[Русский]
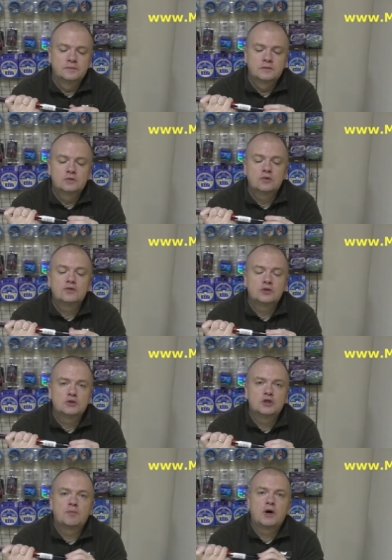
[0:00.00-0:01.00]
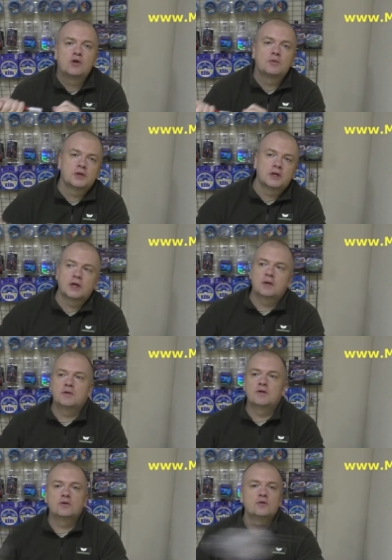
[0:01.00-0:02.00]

Ну, в случае поломки я имею в виду.